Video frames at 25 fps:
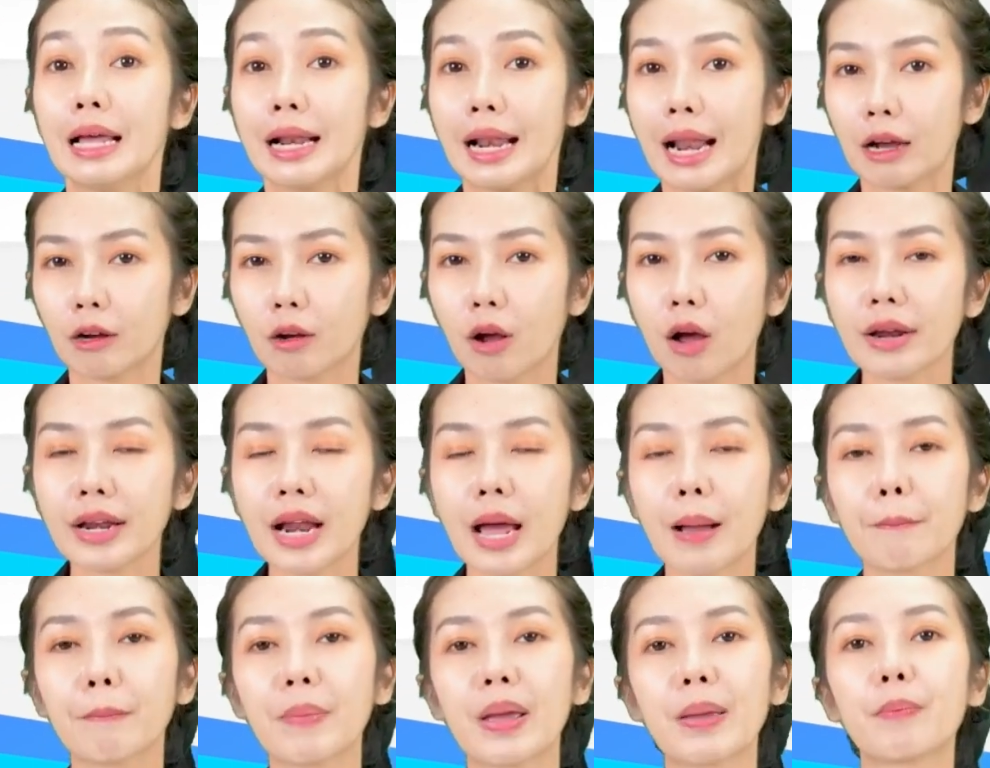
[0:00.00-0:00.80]
แล้วก็
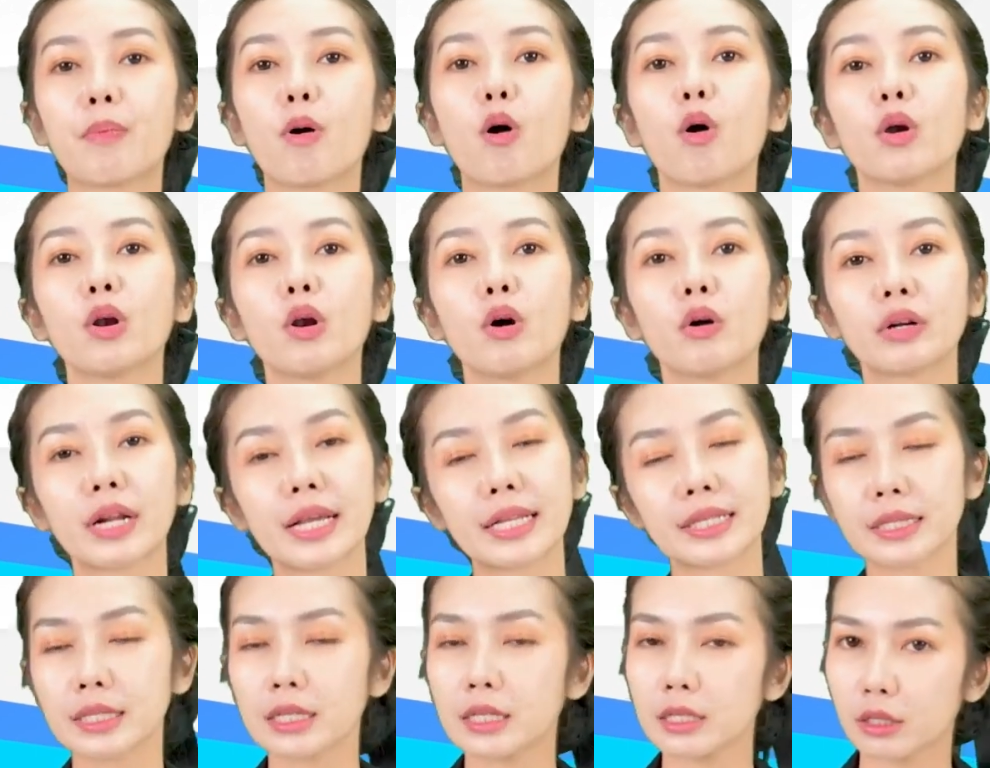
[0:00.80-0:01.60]
นำไปโพสต์ลงใน
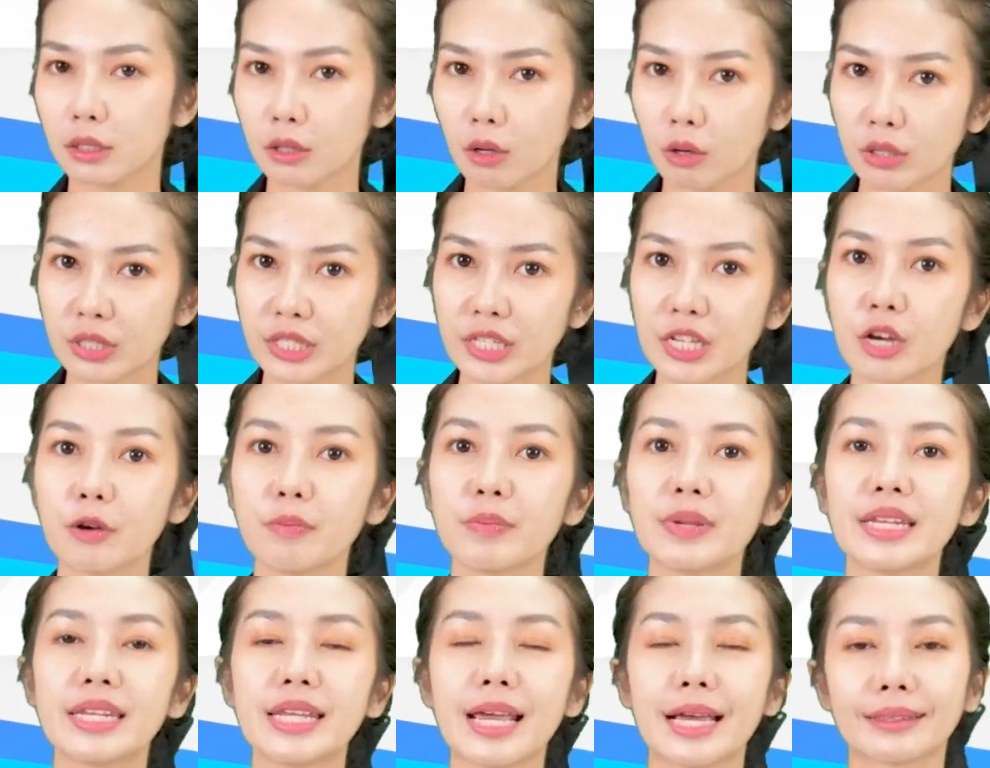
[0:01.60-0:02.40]
สื่อโซเชียล
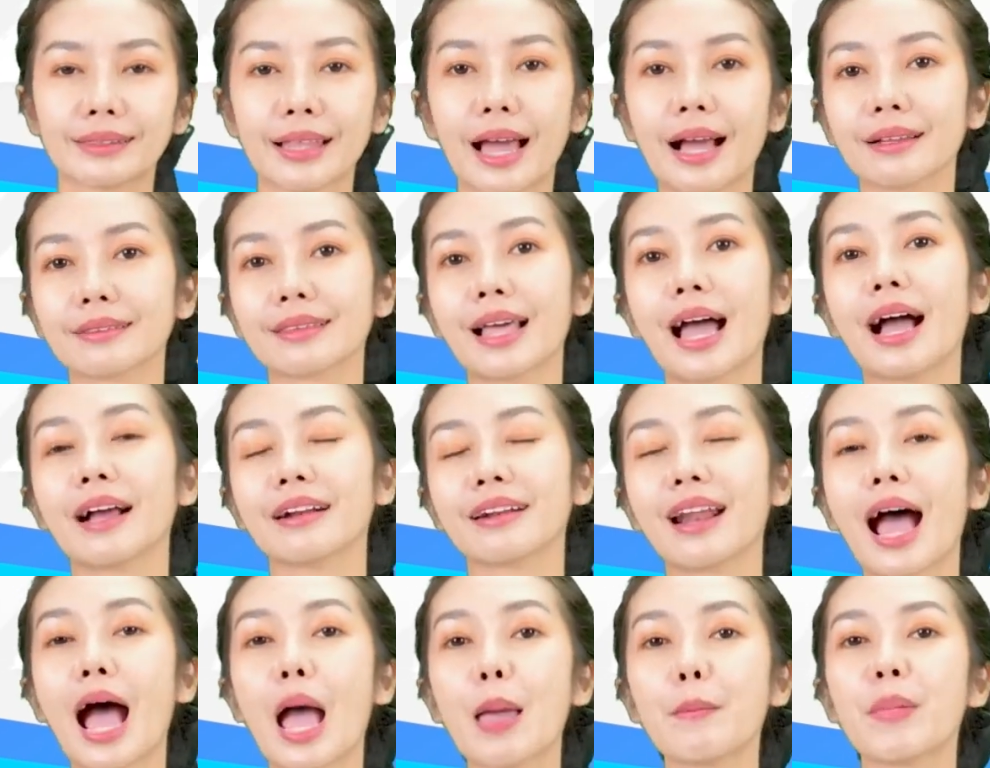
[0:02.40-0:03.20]
มีเดียต่า
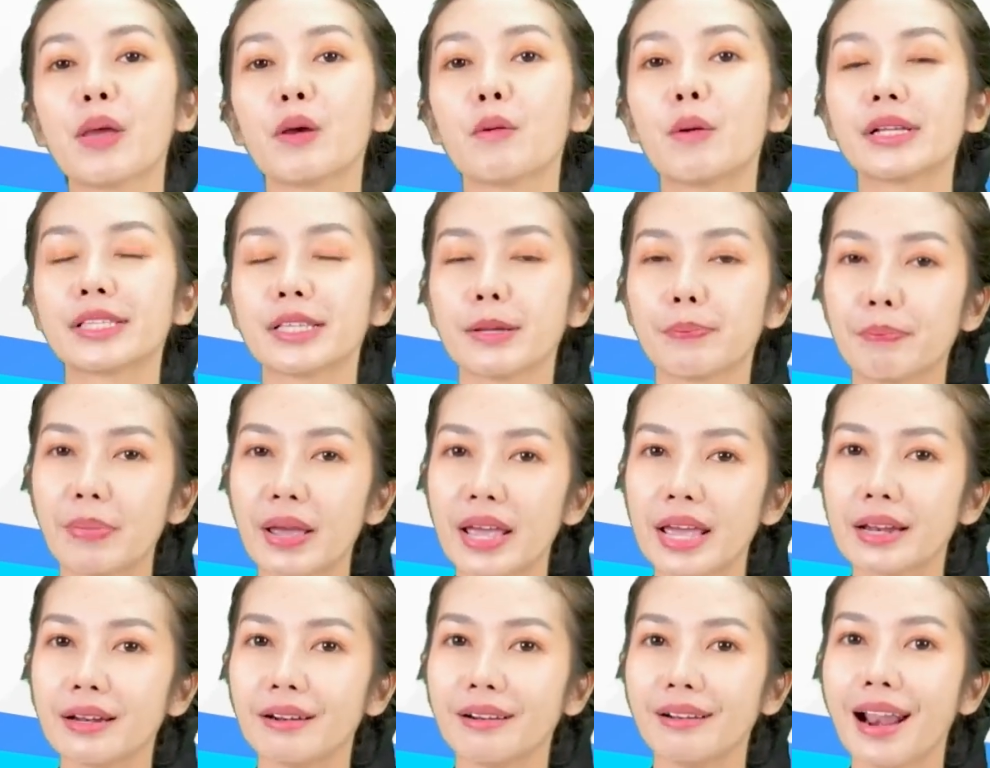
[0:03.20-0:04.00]
งๆได้ไม่ว่าจะ
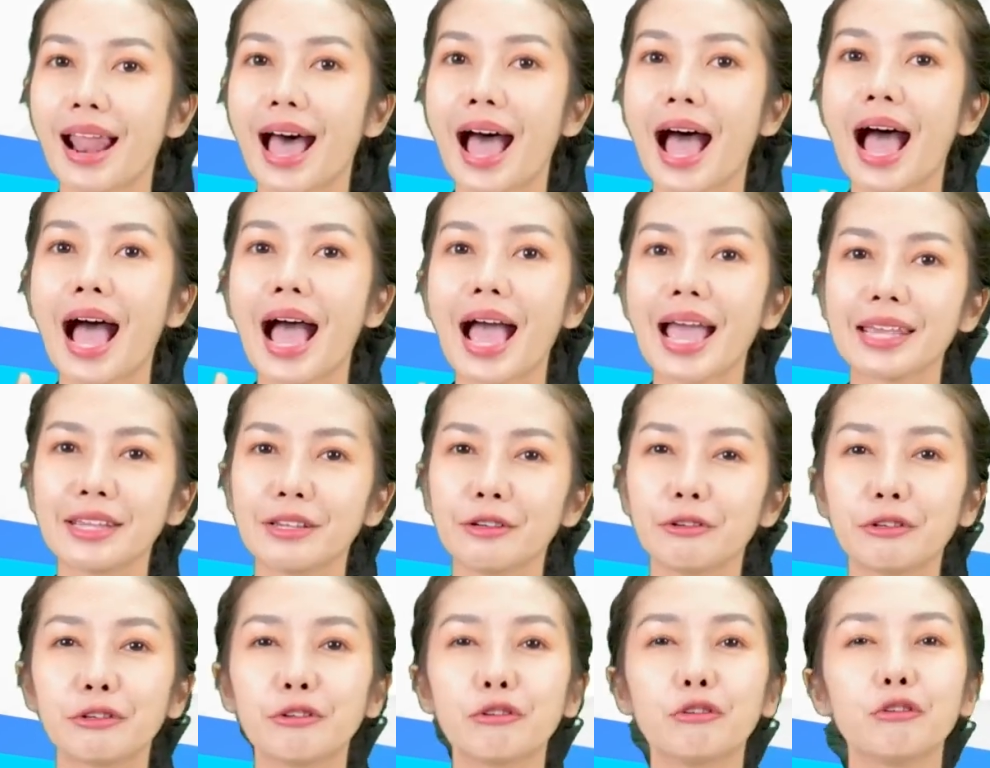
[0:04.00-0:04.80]
เป็น ไลน์
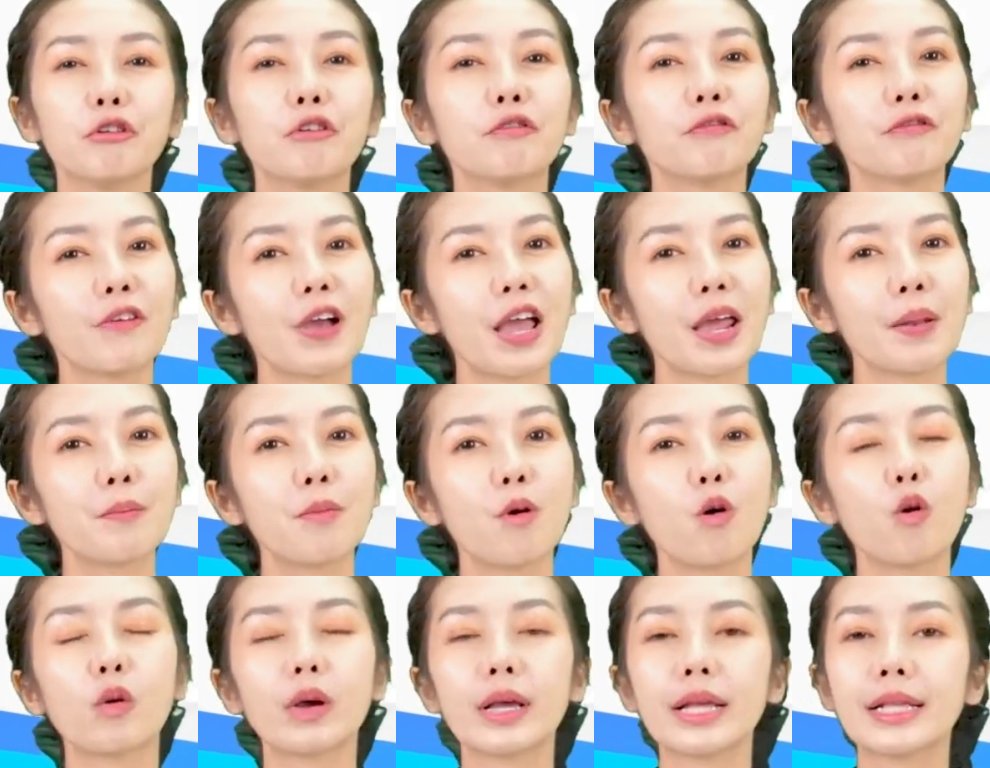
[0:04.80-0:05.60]
ยูทูบ เฟซ
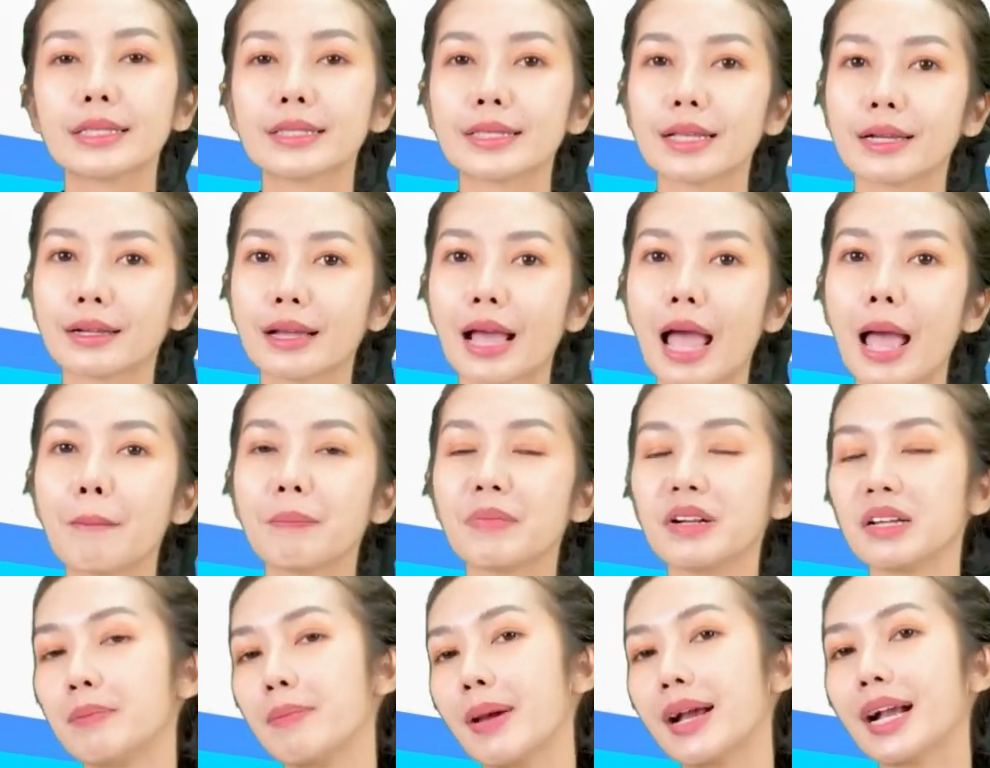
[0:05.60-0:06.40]
บุ๊ก อินสตาแกรม
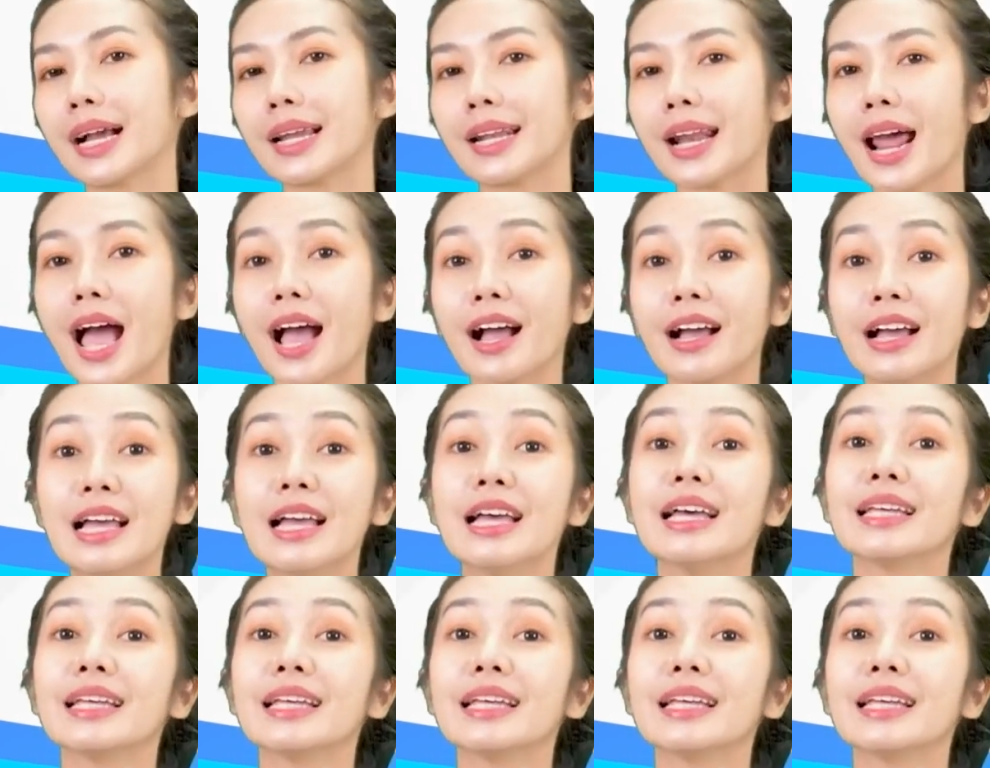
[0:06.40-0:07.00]
หรือแม้กระทั่ง